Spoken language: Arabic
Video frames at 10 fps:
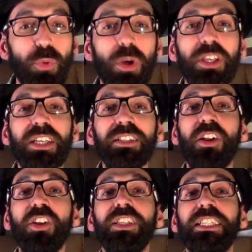
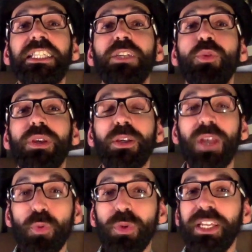ويقدر
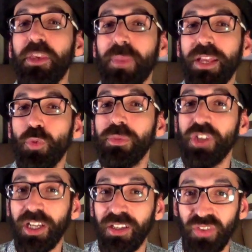يكون إيمانه
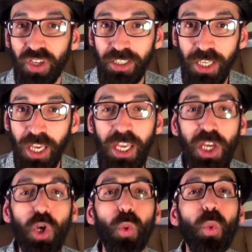بشكل صحيح
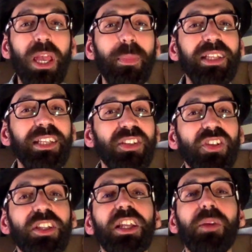وكمان
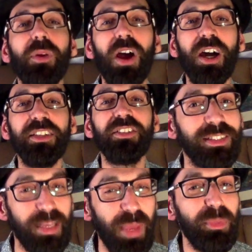يصل إلى مرحلة
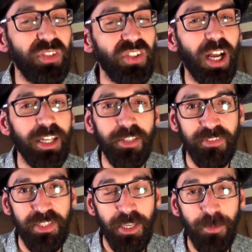تمام الصحة
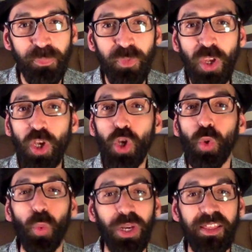النفسية
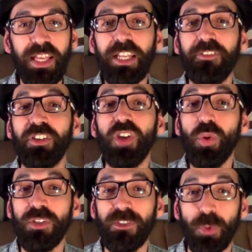وكذلك في
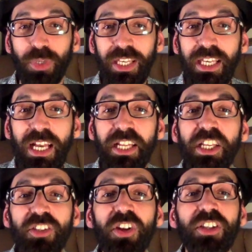الدورة السلوكية
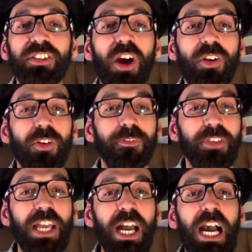نقدر نتعرف
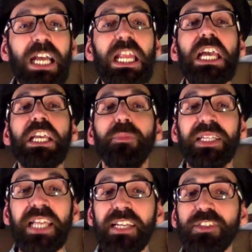فيها على
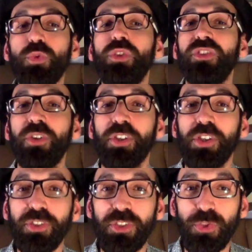المدارس
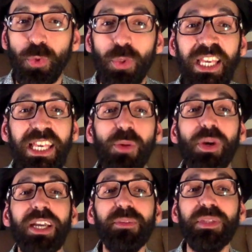والنظريات السلوكية
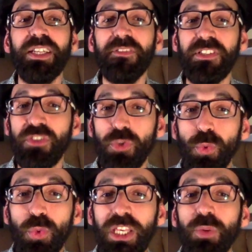وعلم النفس
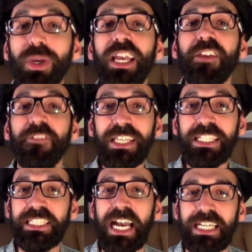السلوكي
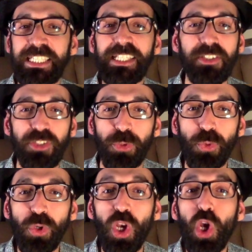وكيفية تعديل
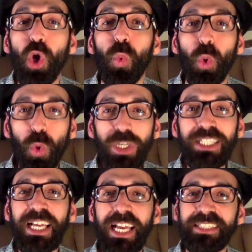السلوك وكل
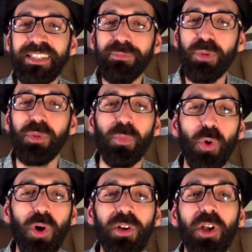ده هيتم
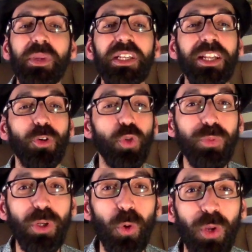بالمقارنة بين
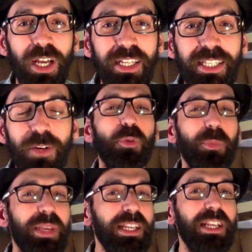العلوم القرآنية
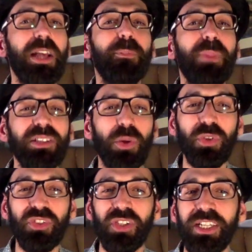وبين ما
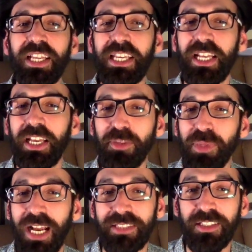توصل إليه العلم
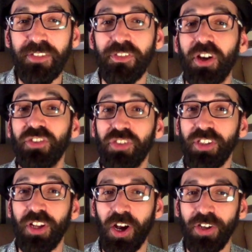الحديث في
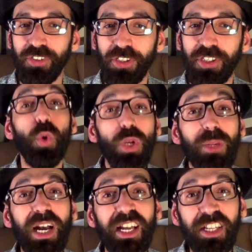عصرنا الحاضر
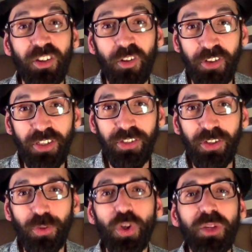كل ما هنعرف
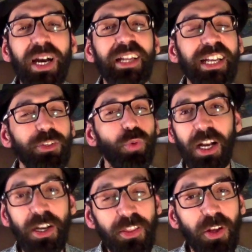أكتر كل ما هناخده
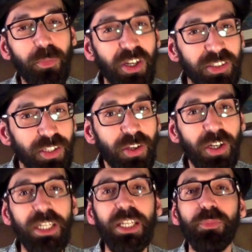أكثر
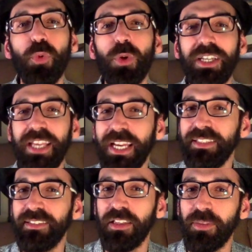مقدرة
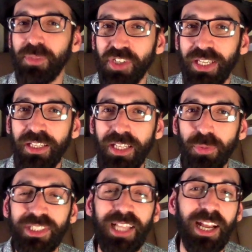لمواجهة مشاكلنا
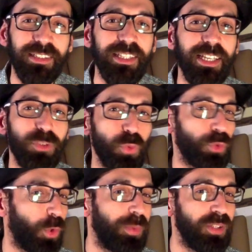والتحديات
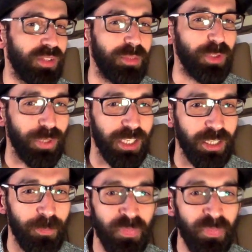والصعوبات اللي بتواجهنا